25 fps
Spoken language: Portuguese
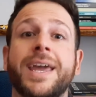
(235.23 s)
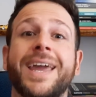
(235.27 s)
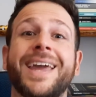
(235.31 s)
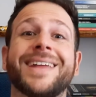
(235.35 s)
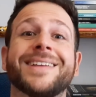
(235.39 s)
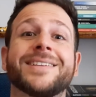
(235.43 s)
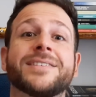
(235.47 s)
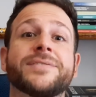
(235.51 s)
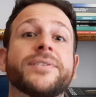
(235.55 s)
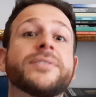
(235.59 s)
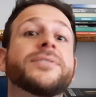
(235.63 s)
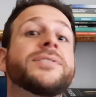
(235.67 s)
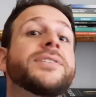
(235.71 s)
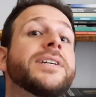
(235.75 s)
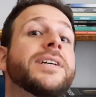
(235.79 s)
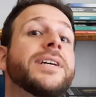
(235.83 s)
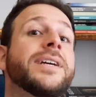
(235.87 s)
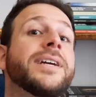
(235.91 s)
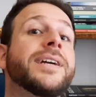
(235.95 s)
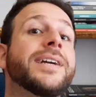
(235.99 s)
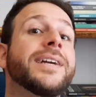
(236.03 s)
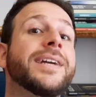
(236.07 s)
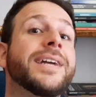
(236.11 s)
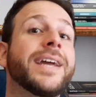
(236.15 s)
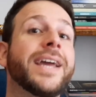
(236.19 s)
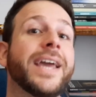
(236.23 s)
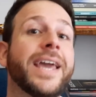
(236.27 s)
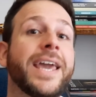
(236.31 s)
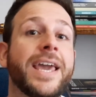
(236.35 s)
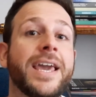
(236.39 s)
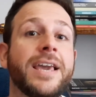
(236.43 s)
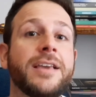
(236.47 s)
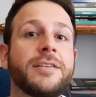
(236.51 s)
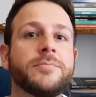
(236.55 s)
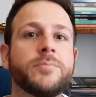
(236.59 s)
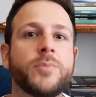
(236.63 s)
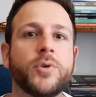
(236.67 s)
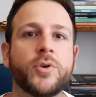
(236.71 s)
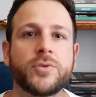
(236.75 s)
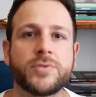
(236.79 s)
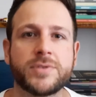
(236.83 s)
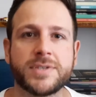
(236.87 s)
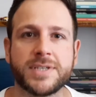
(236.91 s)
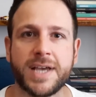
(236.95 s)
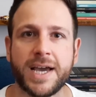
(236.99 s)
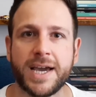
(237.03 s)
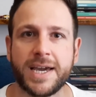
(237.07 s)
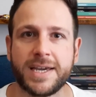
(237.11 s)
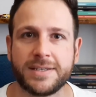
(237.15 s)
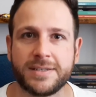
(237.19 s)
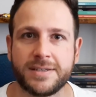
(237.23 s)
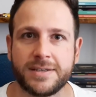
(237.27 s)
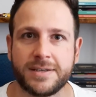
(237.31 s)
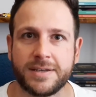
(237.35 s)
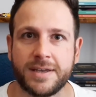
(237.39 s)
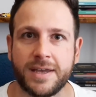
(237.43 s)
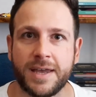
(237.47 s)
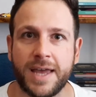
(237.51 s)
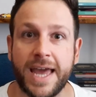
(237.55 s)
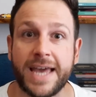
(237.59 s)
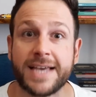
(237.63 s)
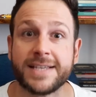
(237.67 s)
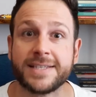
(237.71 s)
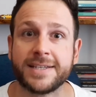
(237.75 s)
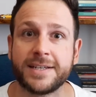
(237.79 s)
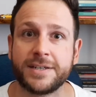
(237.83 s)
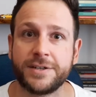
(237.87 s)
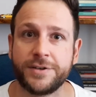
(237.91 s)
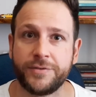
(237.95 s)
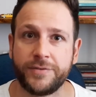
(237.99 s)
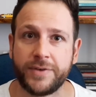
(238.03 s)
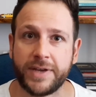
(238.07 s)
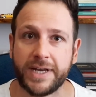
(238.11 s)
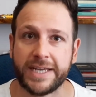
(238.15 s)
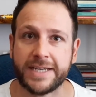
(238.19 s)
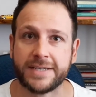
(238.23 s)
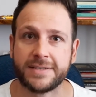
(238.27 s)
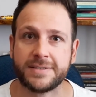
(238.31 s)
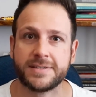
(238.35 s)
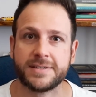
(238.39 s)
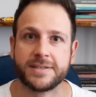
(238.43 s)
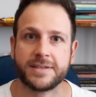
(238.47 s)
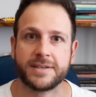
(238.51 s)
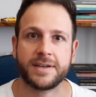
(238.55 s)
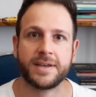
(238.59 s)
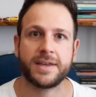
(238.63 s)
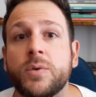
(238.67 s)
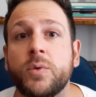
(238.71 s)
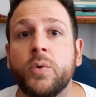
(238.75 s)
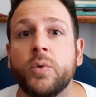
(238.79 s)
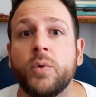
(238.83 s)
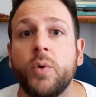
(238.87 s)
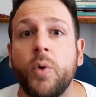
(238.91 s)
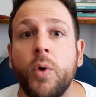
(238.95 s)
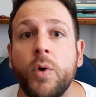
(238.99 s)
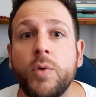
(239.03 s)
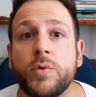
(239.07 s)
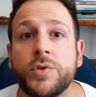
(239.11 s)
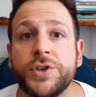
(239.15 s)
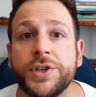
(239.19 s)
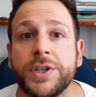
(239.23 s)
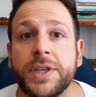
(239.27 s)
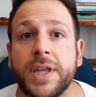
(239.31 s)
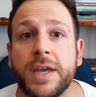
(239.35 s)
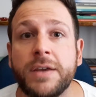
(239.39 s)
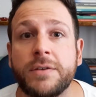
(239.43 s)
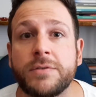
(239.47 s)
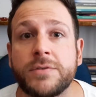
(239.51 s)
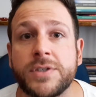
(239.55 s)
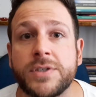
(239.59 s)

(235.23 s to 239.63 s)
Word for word: Eles vão te reembolsar esse, essa diferença. O Gold tem o um